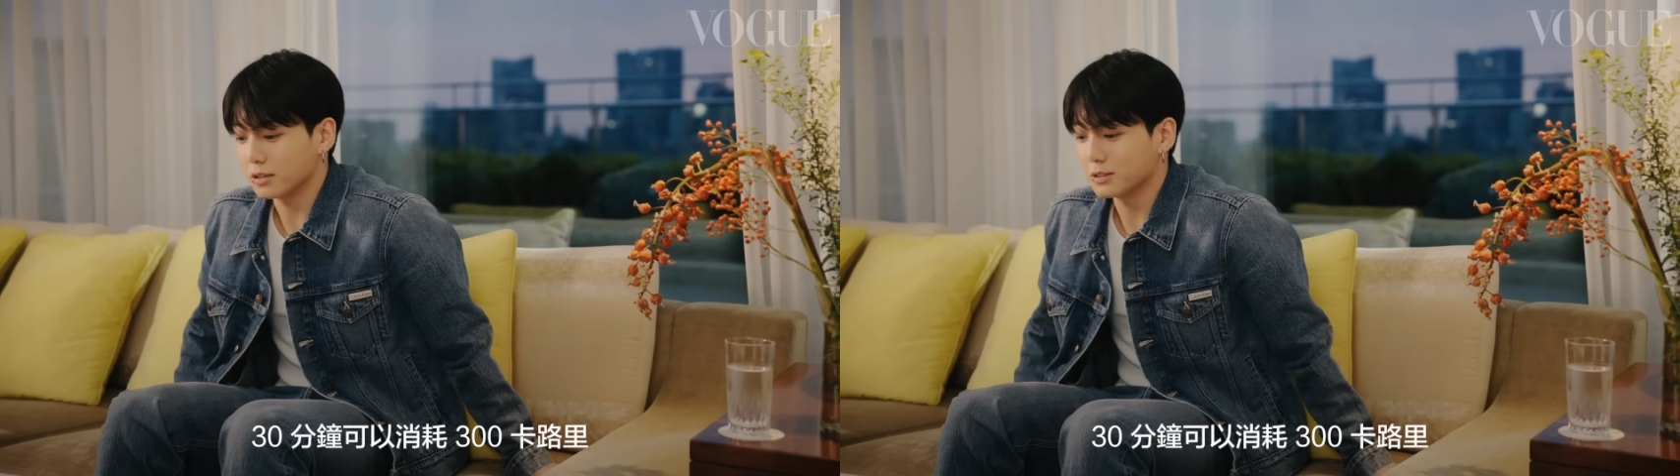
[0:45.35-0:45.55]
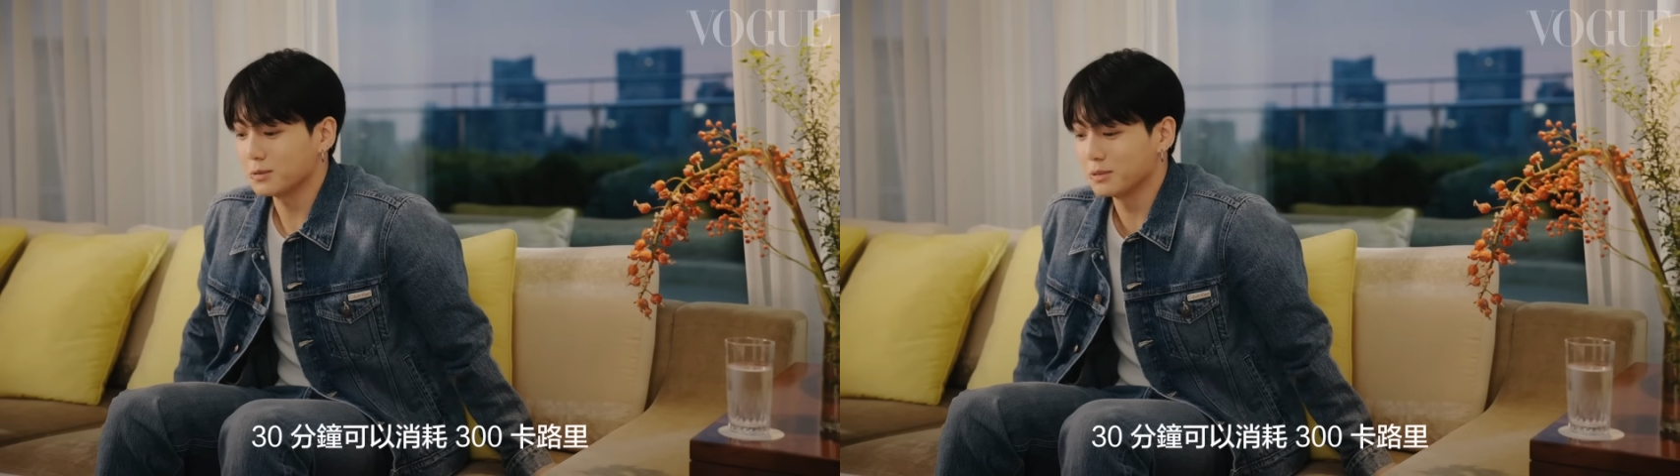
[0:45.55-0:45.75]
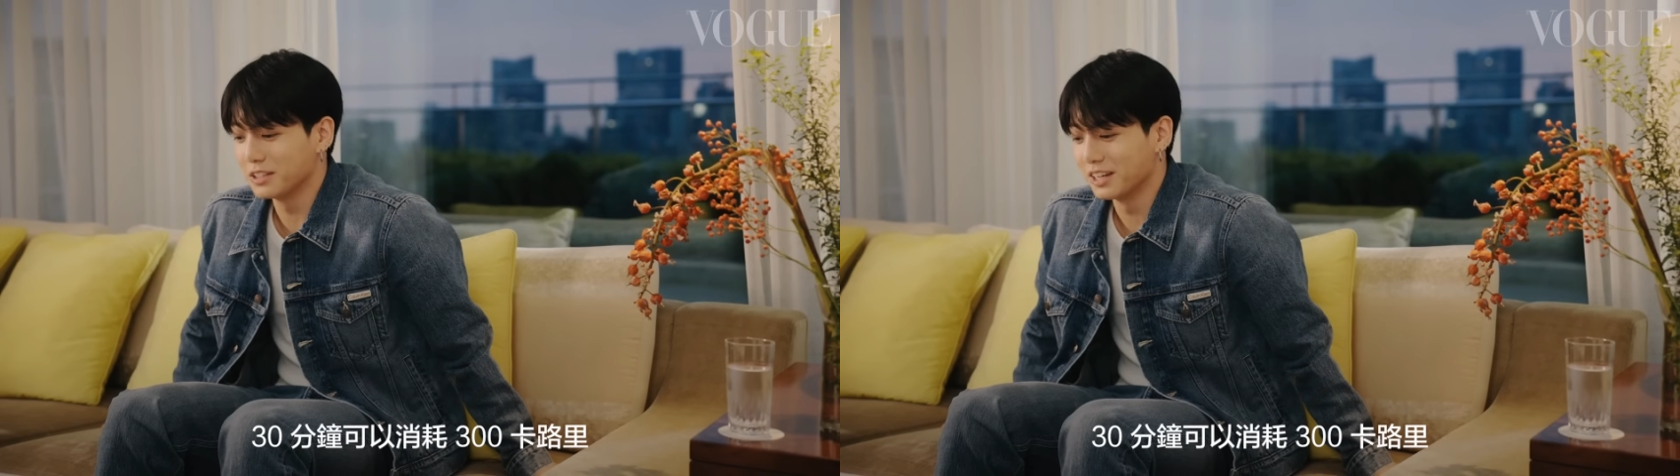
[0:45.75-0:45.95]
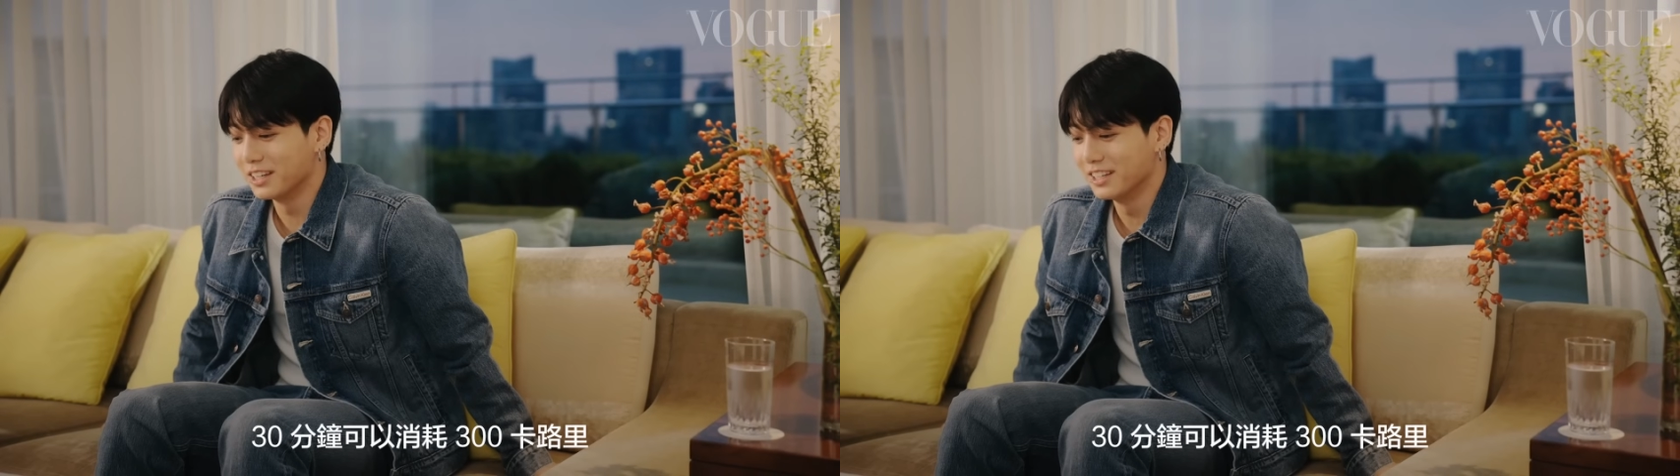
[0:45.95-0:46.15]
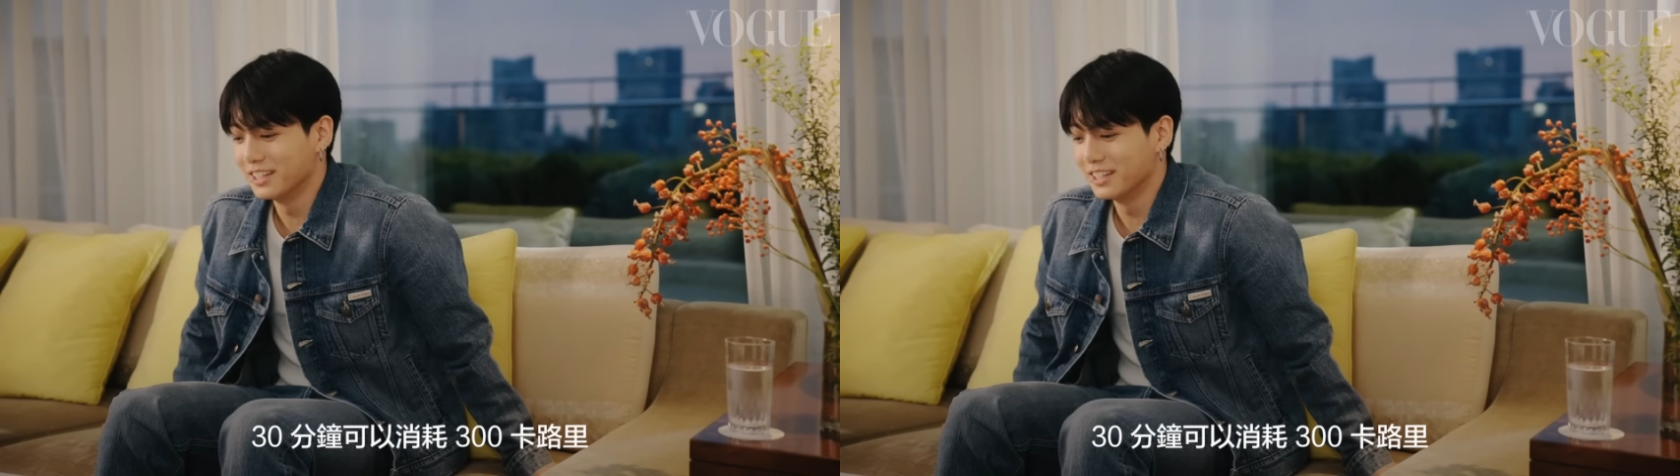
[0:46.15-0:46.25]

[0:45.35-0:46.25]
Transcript: 것 같습니다.